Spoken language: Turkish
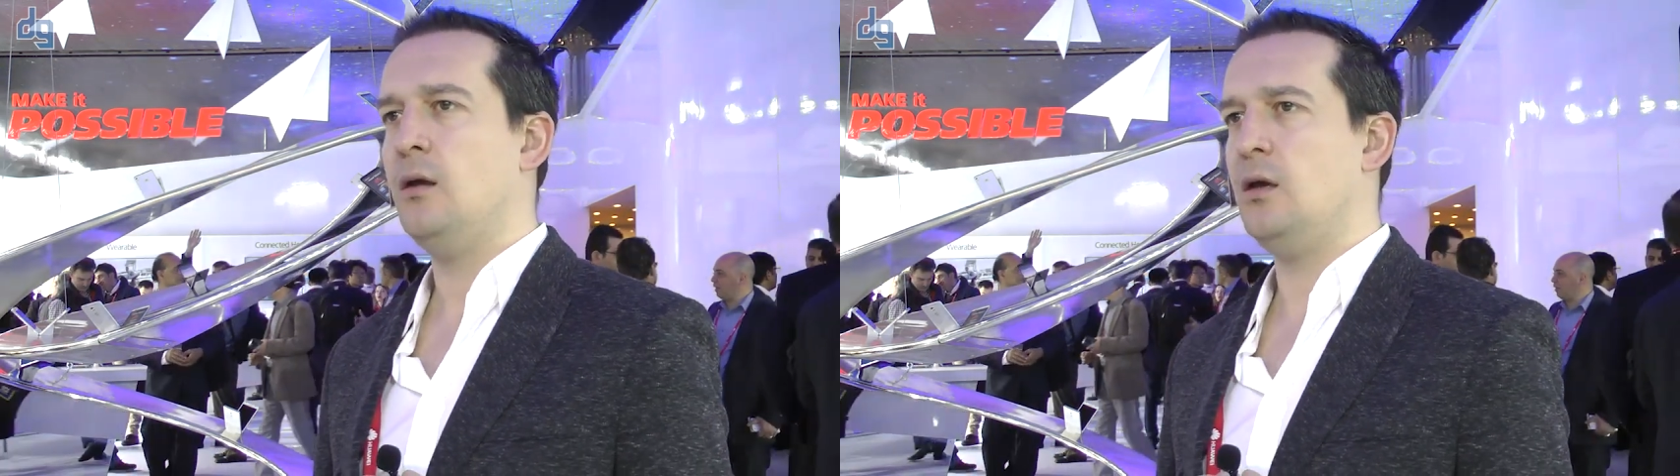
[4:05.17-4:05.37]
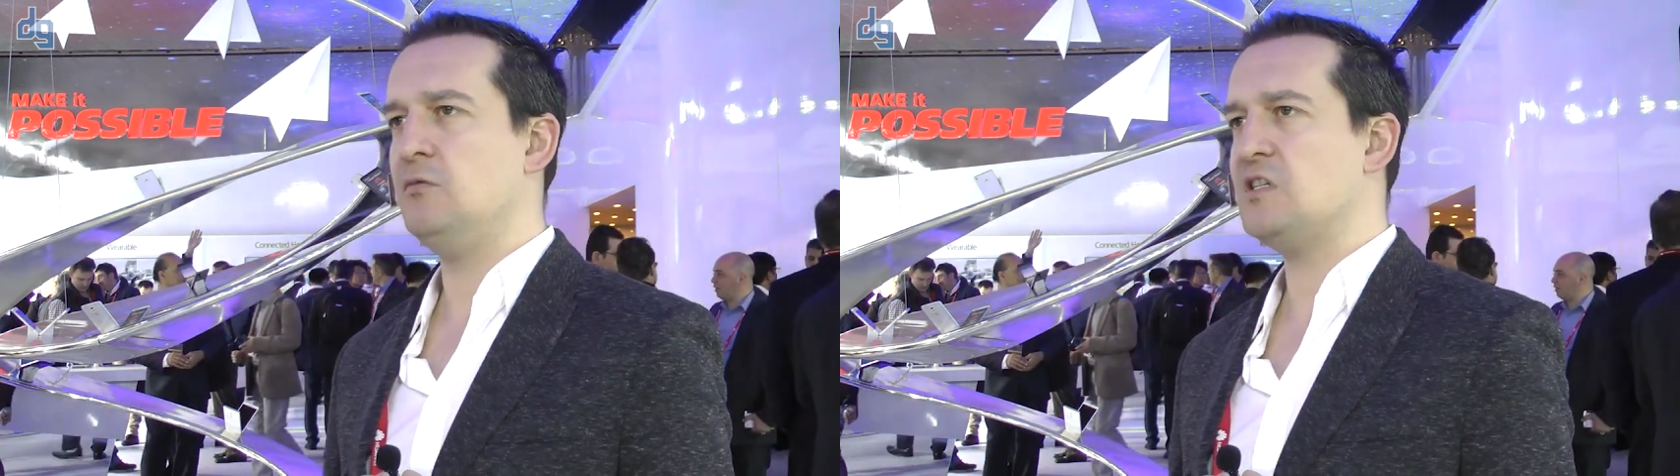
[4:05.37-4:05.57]

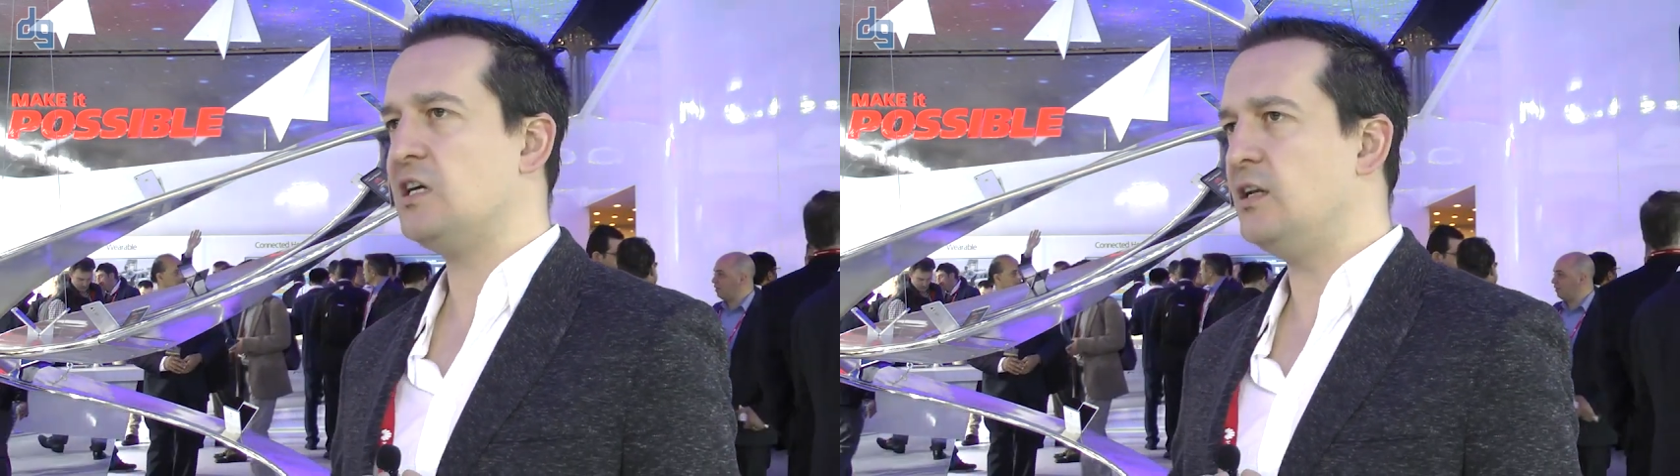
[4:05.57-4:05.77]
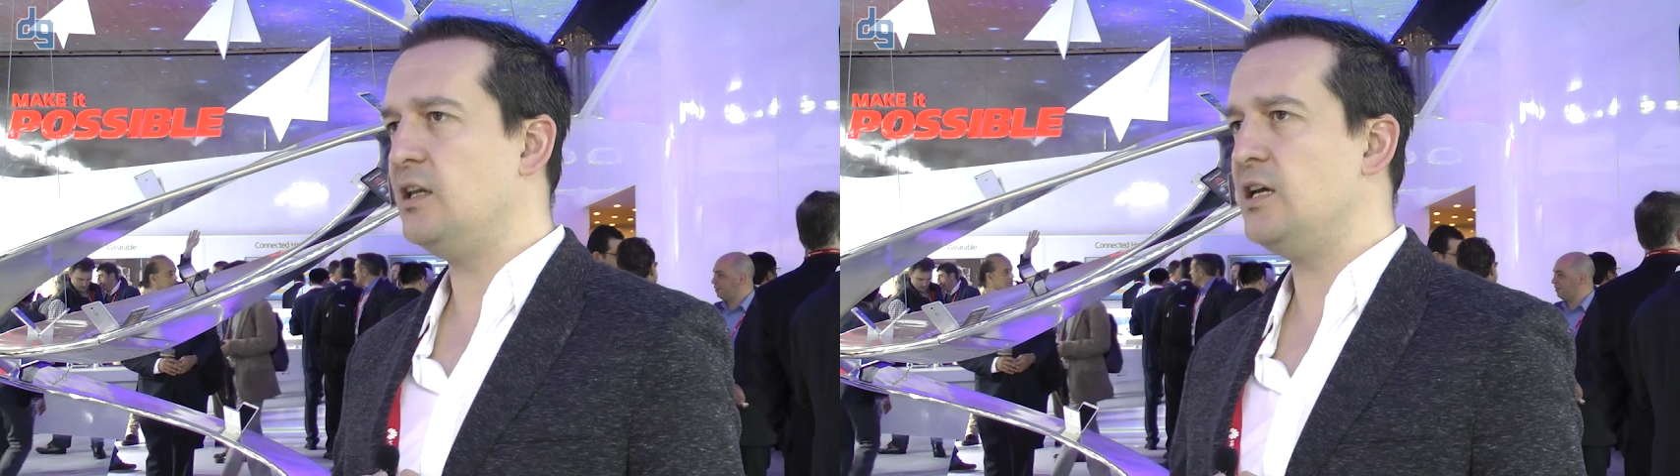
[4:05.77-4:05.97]
E, biz
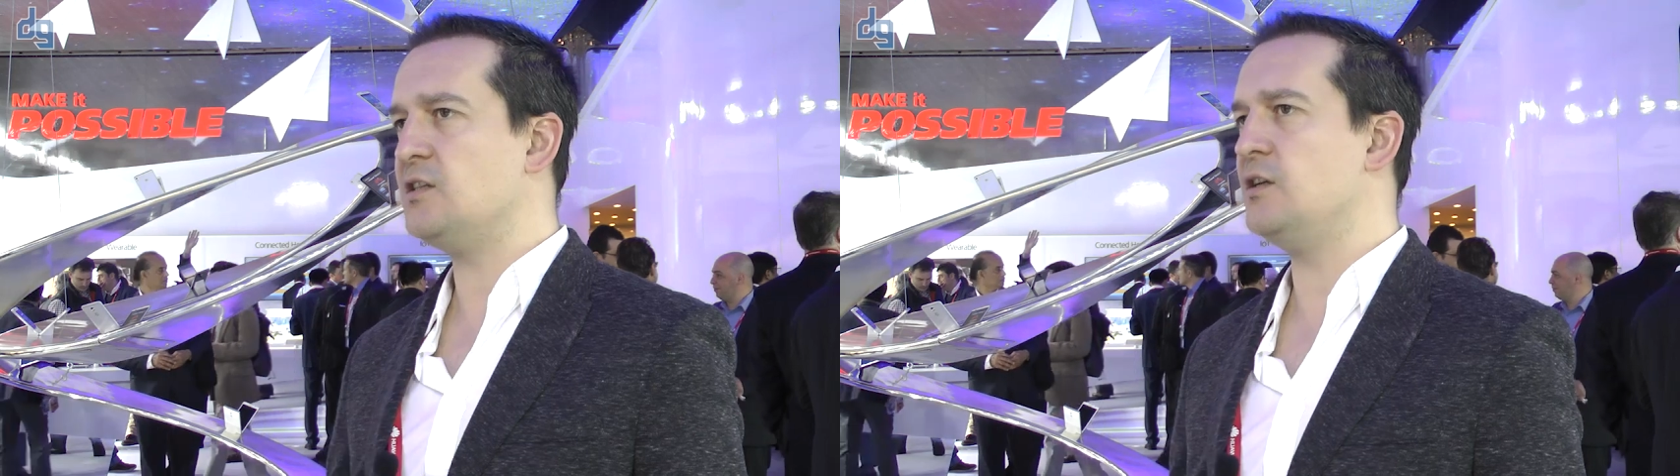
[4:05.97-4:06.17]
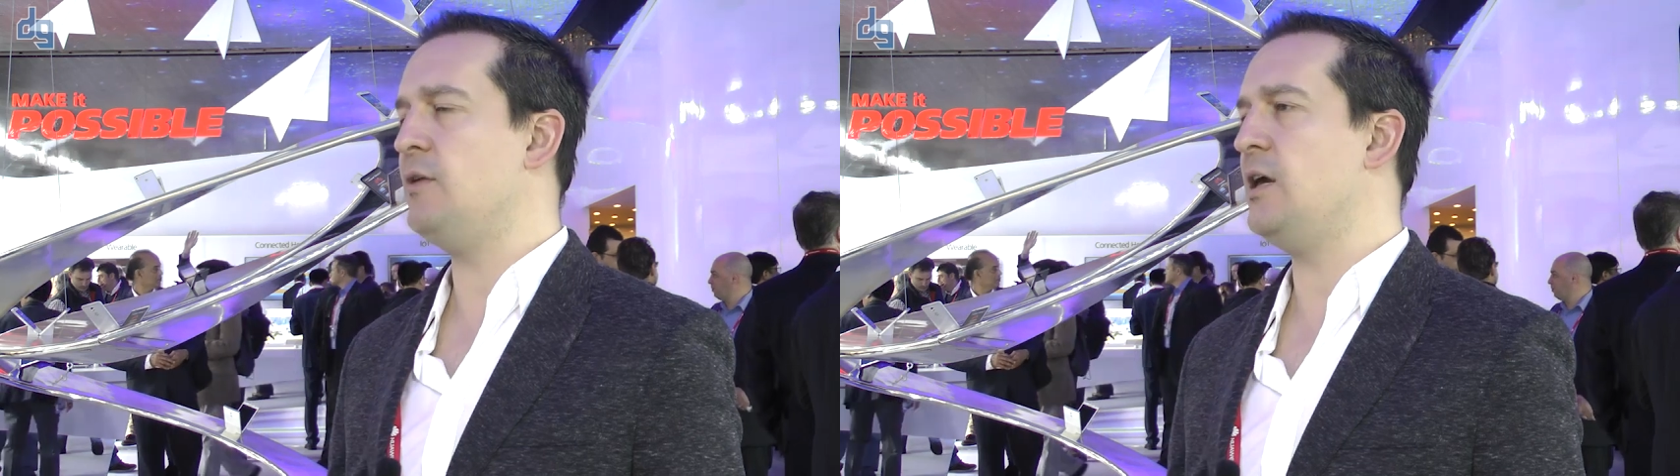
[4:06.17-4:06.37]
kanala yatırıma